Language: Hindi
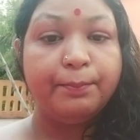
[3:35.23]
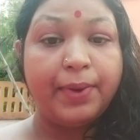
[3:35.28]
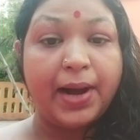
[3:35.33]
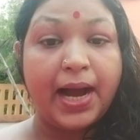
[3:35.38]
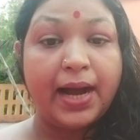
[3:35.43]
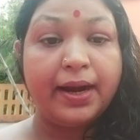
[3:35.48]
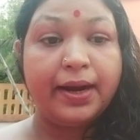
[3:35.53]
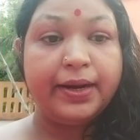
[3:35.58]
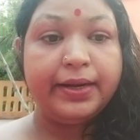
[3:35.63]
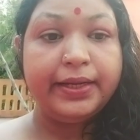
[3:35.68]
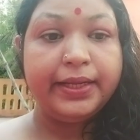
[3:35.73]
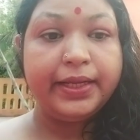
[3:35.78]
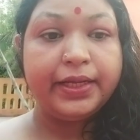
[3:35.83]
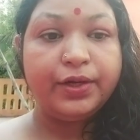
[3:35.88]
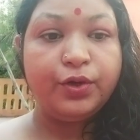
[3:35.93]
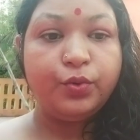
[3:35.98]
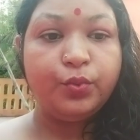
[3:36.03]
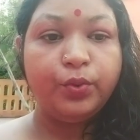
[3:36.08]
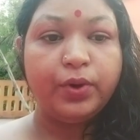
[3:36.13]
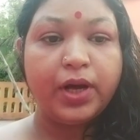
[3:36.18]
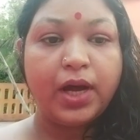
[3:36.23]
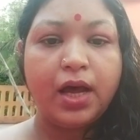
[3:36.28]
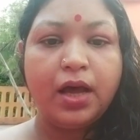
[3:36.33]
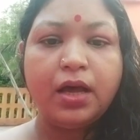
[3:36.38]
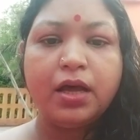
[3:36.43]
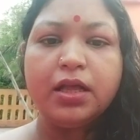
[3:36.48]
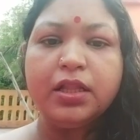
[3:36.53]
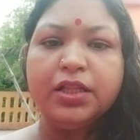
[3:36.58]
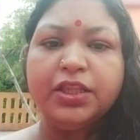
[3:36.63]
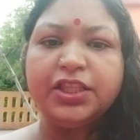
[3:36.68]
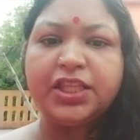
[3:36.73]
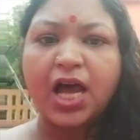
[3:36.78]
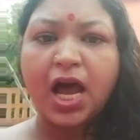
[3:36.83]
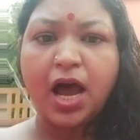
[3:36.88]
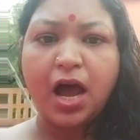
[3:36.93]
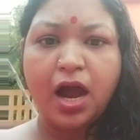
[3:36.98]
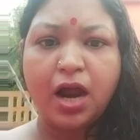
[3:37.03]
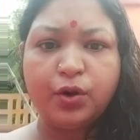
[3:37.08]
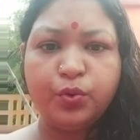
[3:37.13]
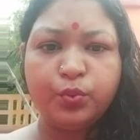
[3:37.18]
बाहर निकलूंगा
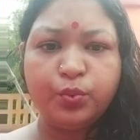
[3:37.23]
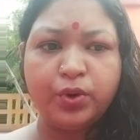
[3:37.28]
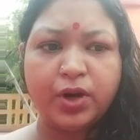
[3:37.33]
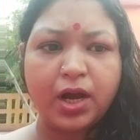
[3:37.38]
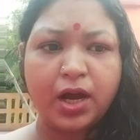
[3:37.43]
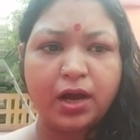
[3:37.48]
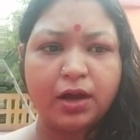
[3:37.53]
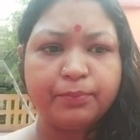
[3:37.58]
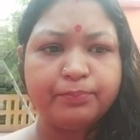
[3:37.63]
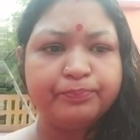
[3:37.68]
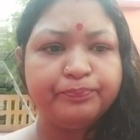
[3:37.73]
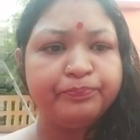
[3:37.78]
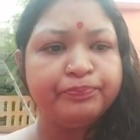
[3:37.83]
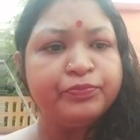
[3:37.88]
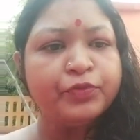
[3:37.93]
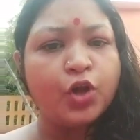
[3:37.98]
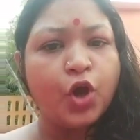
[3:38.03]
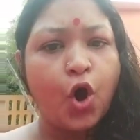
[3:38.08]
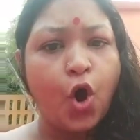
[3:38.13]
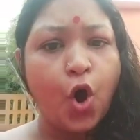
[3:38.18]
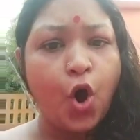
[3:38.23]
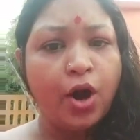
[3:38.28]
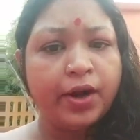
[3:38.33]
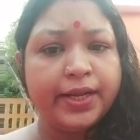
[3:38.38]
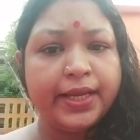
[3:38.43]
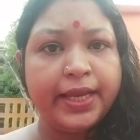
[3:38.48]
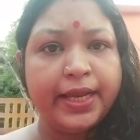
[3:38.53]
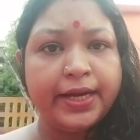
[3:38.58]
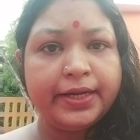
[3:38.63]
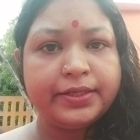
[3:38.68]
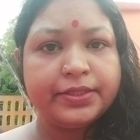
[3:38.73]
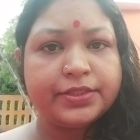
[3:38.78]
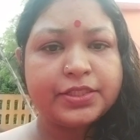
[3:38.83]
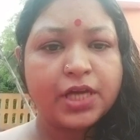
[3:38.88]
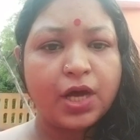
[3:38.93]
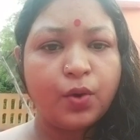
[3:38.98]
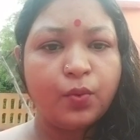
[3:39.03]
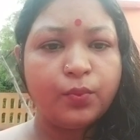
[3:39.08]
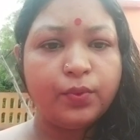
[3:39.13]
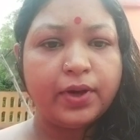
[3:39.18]
दहाड़ूंगा और एट
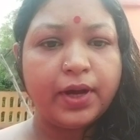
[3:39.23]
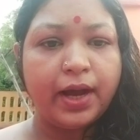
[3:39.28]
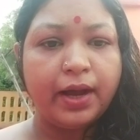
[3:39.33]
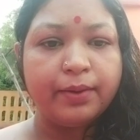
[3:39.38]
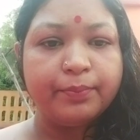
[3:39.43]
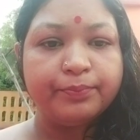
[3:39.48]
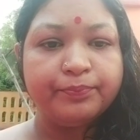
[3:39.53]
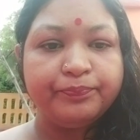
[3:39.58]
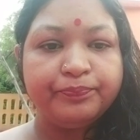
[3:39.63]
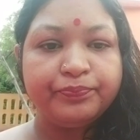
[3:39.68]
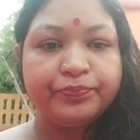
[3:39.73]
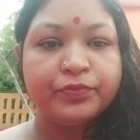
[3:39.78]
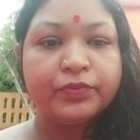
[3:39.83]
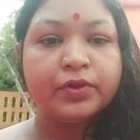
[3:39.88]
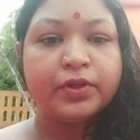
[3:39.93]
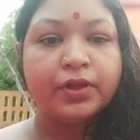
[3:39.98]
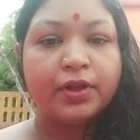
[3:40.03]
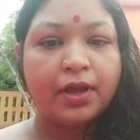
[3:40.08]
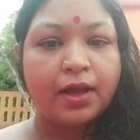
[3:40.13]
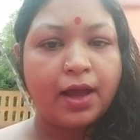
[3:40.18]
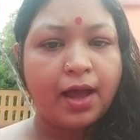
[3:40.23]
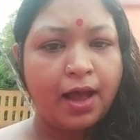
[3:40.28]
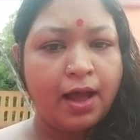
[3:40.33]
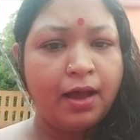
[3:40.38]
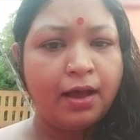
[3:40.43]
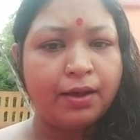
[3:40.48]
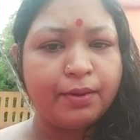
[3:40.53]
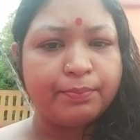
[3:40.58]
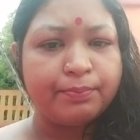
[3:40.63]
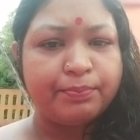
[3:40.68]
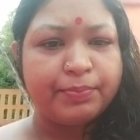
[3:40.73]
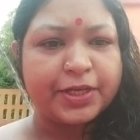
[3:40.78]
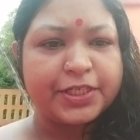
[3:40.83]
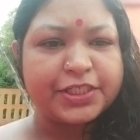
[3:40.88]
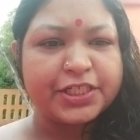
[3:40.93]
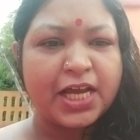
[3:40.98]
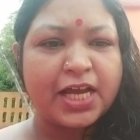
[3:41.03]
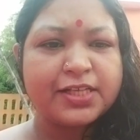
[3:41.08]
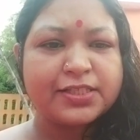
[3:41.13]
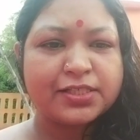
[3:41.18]
जाऊंगा हाँ
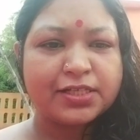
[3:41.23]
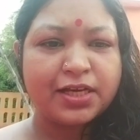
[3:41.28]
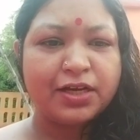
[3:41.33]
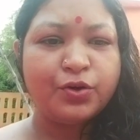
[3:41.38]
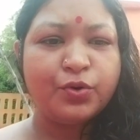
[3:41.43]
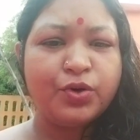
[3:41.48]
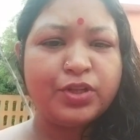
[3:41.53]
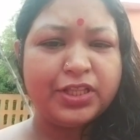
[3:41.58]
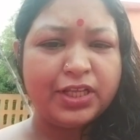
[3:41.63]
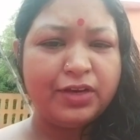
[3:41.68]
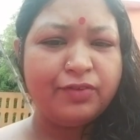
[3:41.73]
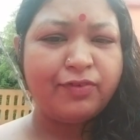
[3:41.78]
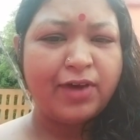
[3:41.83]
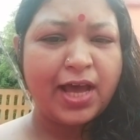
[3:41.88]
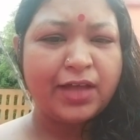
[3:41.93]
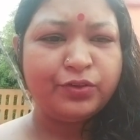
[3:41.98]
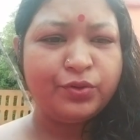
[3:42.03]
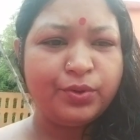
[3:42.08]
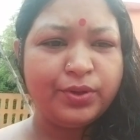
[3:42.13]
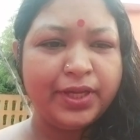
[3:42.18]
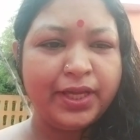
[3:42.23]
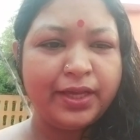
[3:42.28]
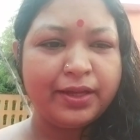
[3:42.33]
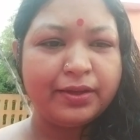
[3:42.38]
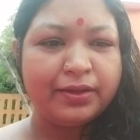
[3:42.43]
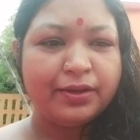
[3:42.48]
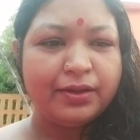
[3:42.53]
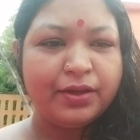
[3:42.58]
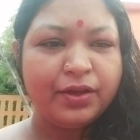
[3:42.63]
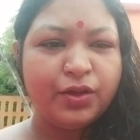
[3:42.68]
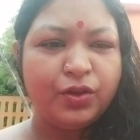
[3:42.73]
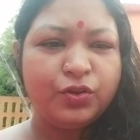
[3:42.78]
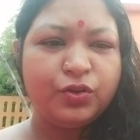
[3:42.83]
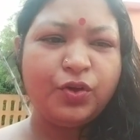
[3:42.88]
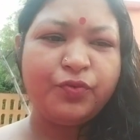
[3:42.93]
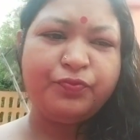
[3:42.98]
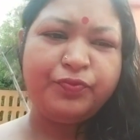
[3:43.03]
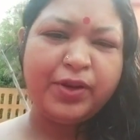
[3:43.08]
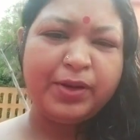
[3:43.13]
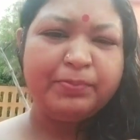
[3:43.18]
पचास करोड़ दिलवा दोगे
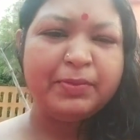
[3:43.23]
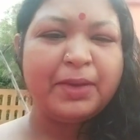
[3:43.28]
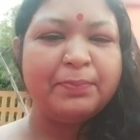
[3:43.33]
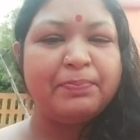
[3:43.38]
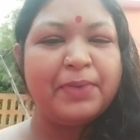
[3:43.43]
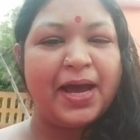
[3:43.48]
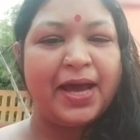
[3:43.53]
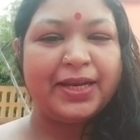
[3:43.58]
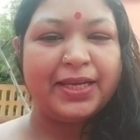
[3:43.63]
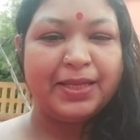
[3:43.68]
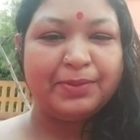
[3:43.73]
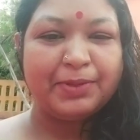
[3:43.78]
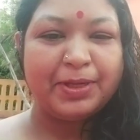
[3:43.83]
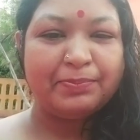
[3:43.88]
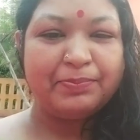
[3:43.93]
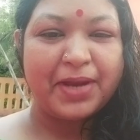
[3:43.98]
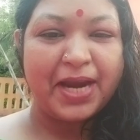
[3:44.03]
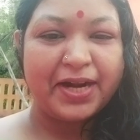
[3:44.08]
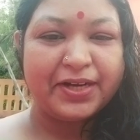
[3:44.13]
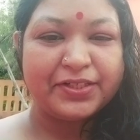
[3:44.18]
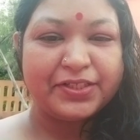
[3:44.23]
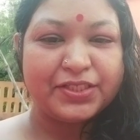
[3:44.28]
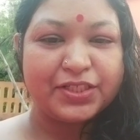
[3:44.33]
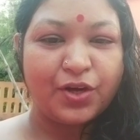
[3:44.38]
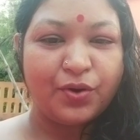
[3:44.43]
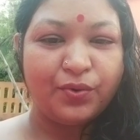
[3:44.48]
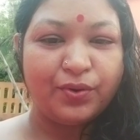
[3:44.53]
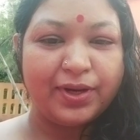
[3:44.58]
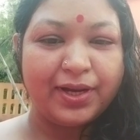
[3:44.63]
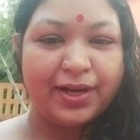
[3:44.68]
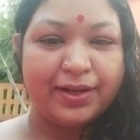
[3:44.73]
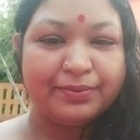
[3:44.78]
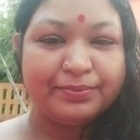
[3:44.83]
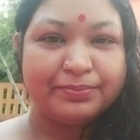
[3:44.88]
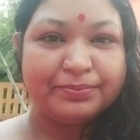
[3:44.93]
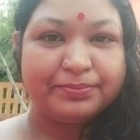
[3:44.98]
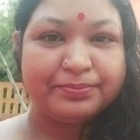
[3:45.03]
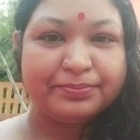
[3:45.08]
तो फिर मैं पानी में बैठ जाऊंगा